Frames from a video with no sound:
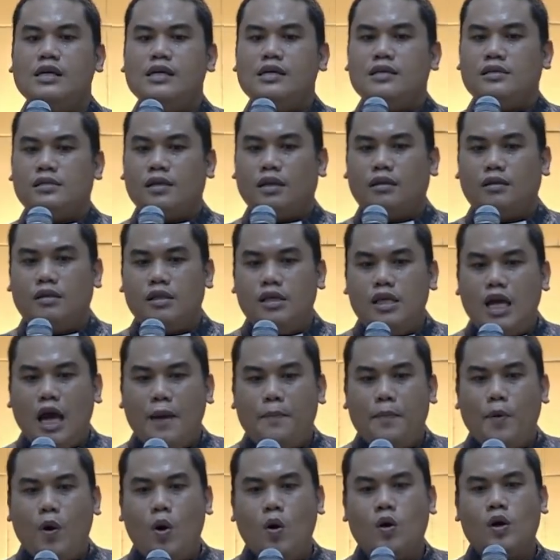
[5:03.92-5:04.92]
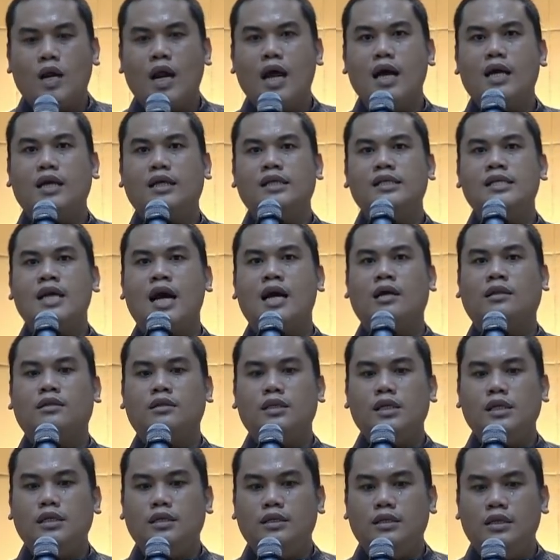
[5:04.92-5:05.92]
Setiap orang yang
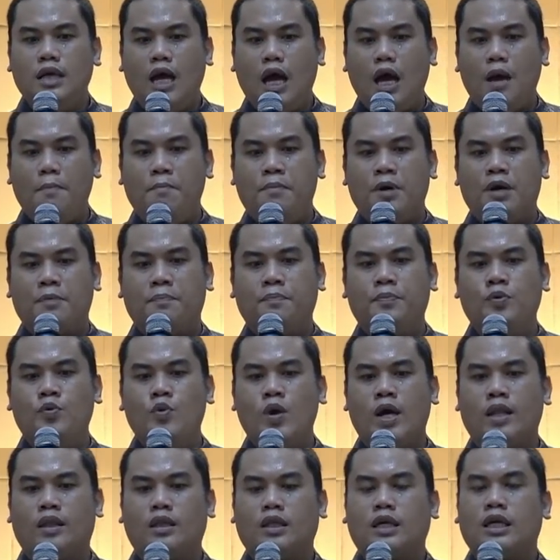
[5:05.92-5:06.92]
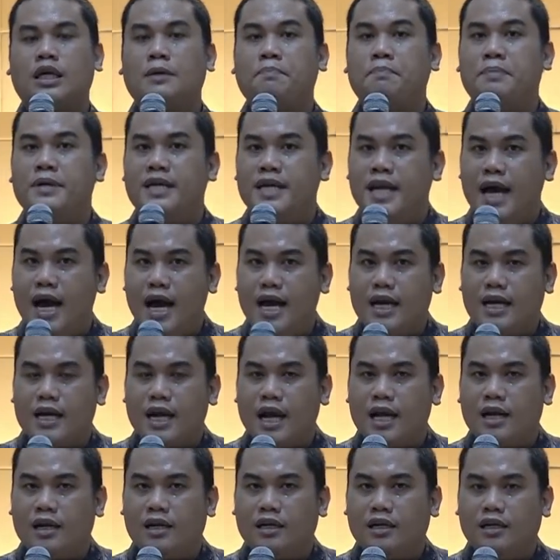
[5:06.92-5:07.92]
tidak berbuat
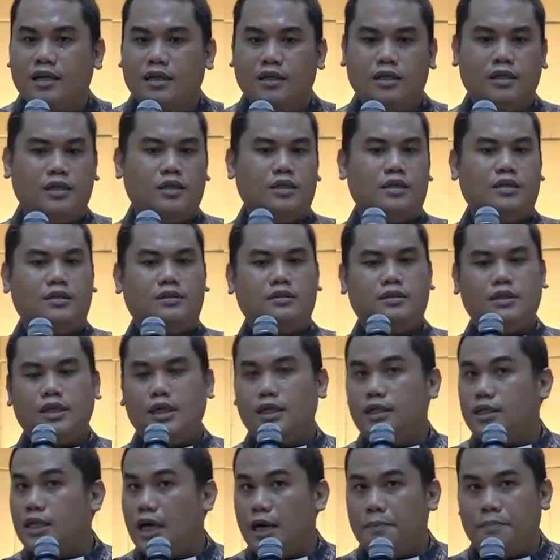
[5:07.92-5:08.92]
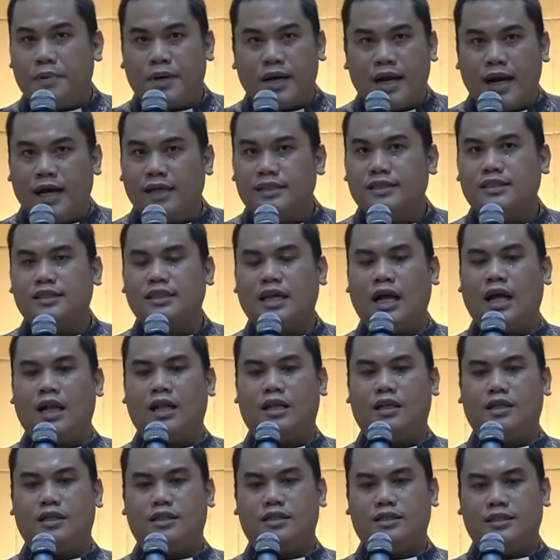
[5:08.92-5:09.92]
kebenaran tidak
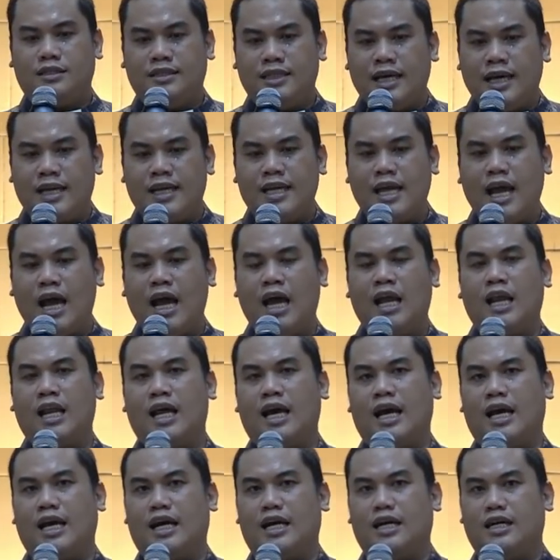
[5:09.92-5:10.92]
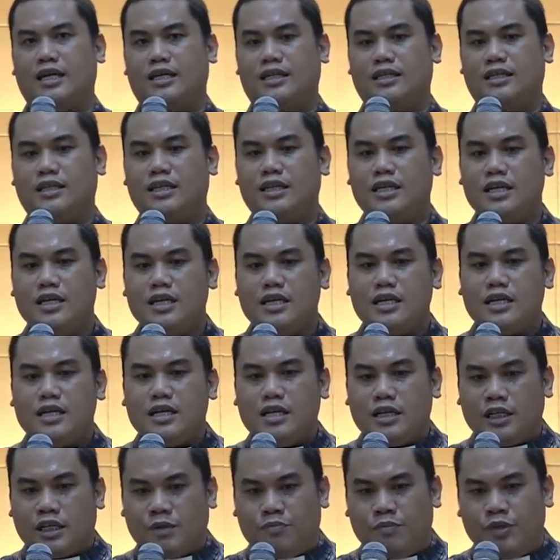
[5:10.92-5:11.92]
berasal dari Allah.
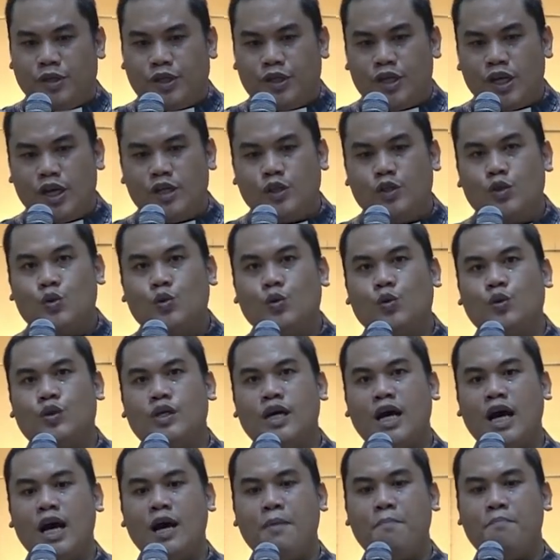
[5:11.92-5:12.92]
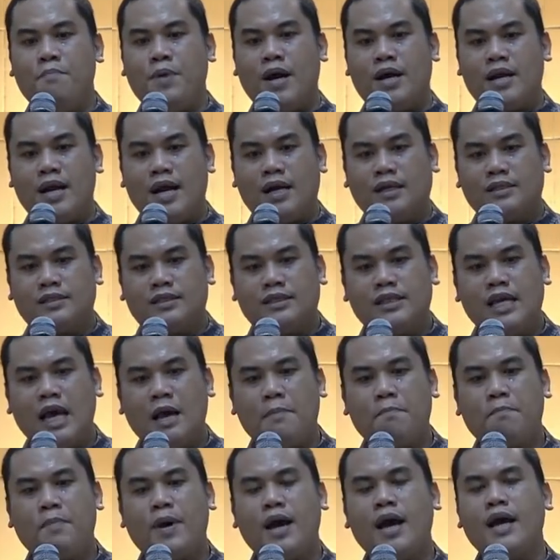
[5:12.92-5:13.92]
Demikian juga barang
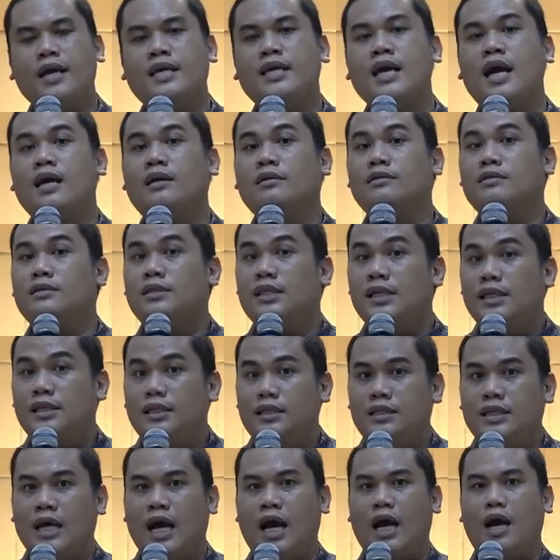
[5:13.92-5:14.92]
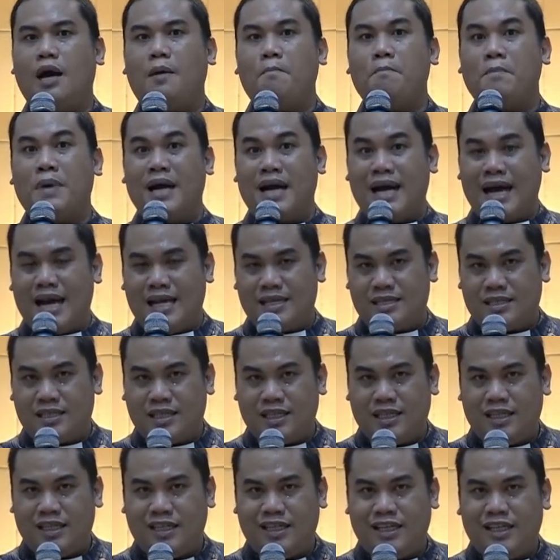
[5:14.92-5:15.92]
siapa yang tidak
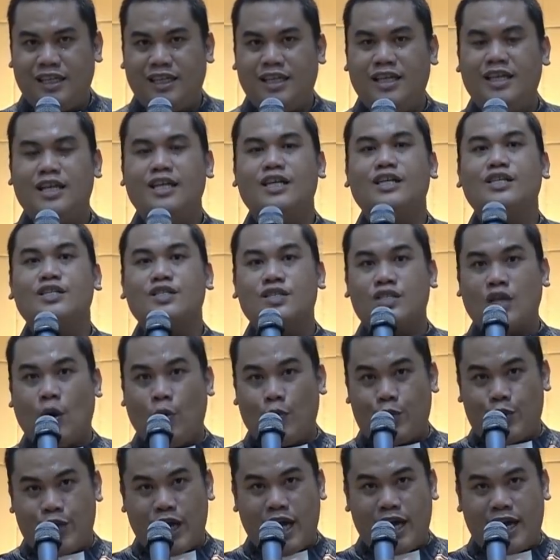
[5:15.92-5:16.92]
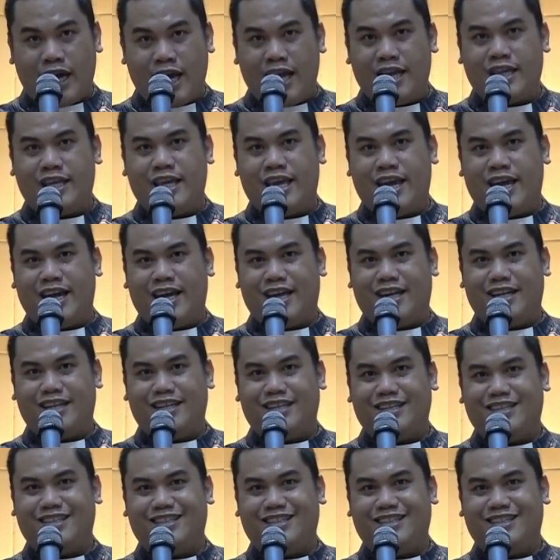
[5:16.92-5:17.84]
mengasihi saudaranya.